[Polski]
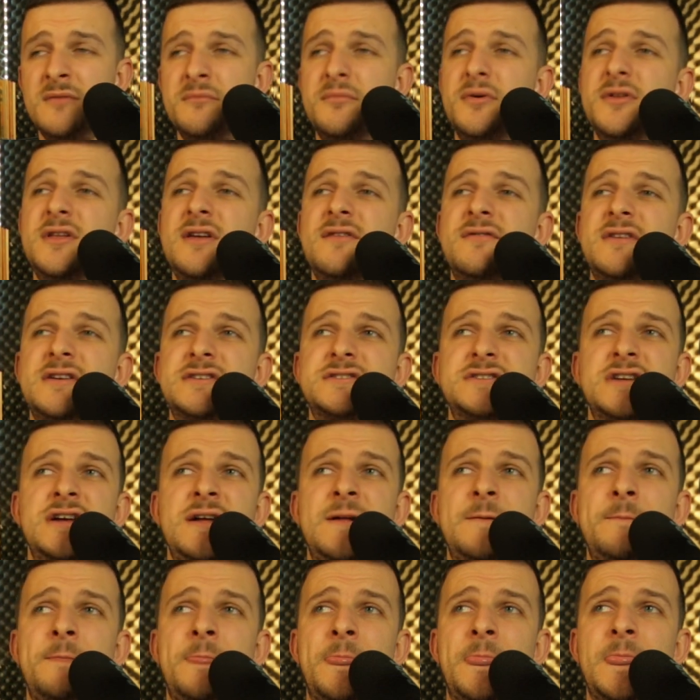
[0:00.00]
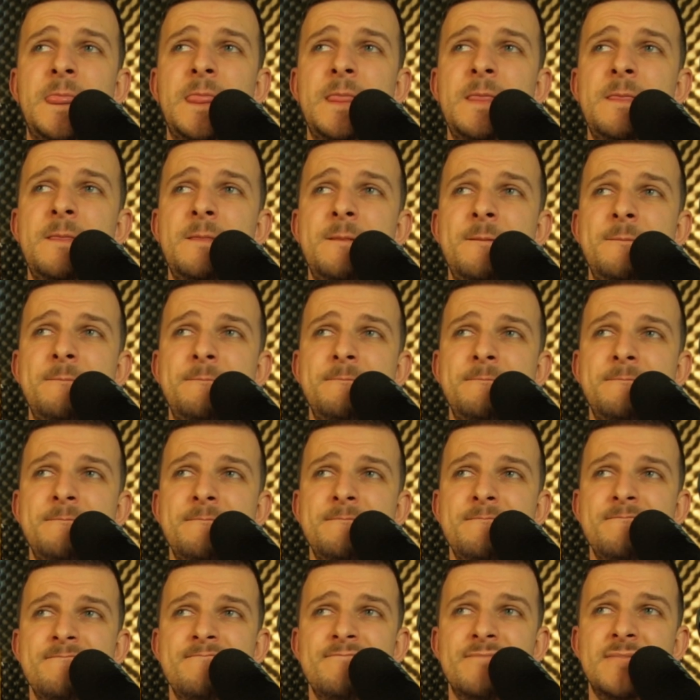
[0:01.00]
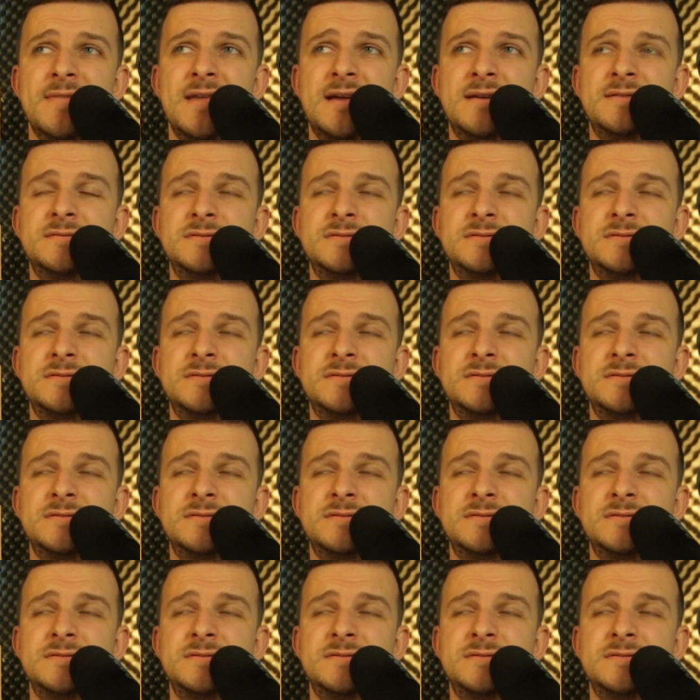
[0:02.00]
ponieważ mm,